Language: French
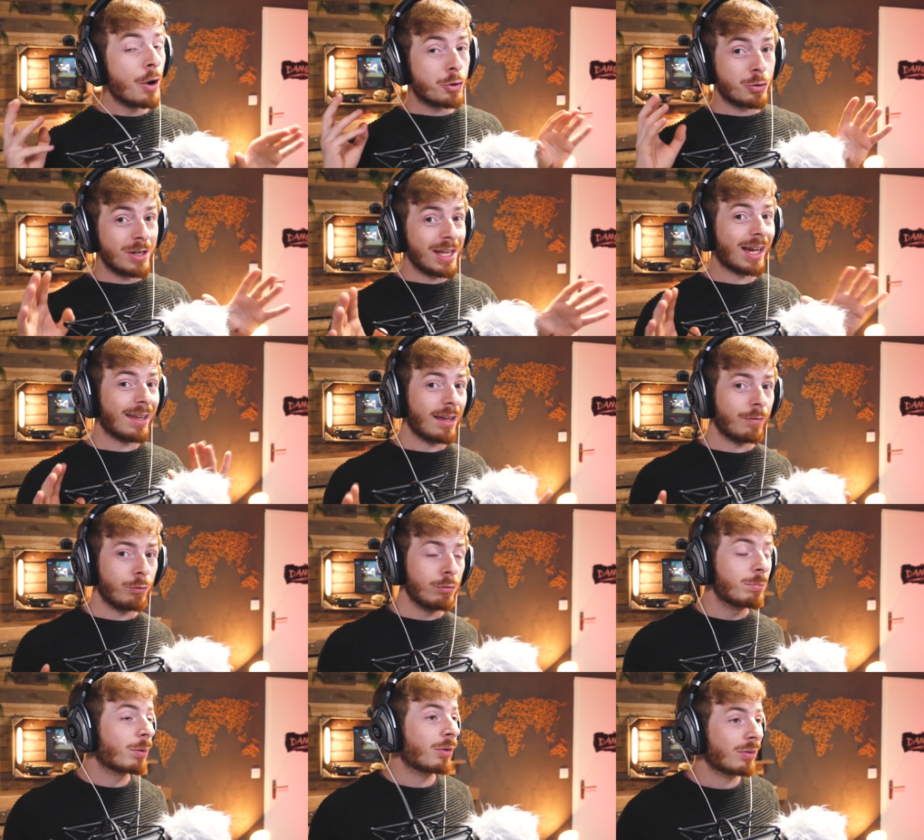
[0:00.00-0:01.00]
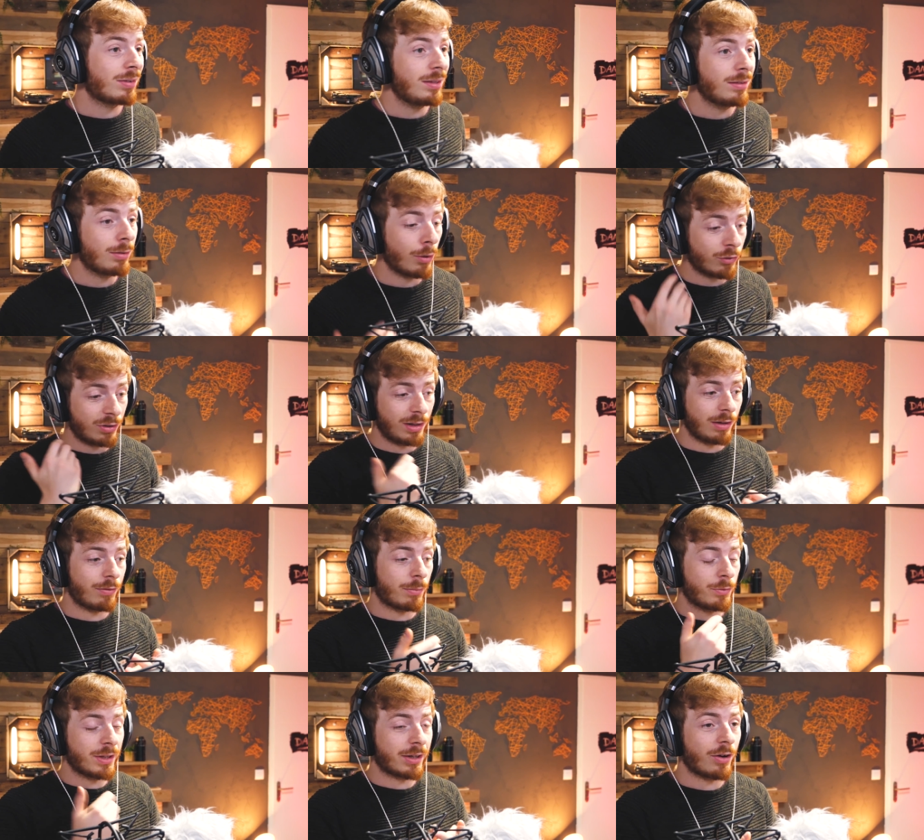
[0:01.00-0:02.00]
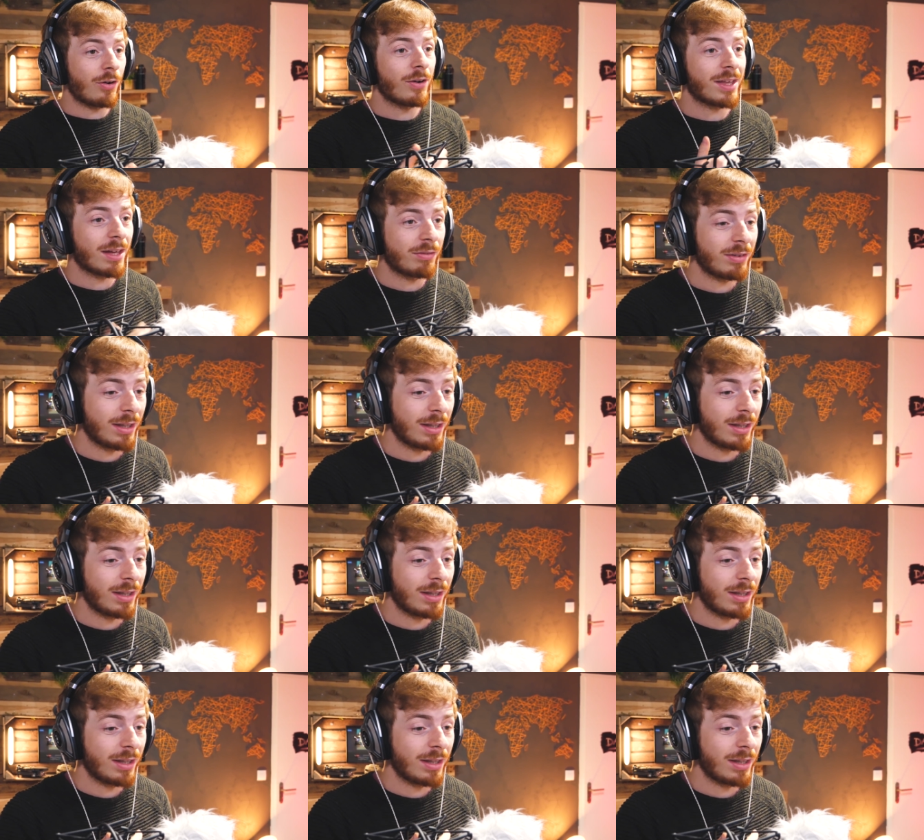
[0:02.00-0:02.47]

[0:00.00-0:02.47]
Je n'ai rien vu. Pendant 6 heures, j'étais devant mon écran, y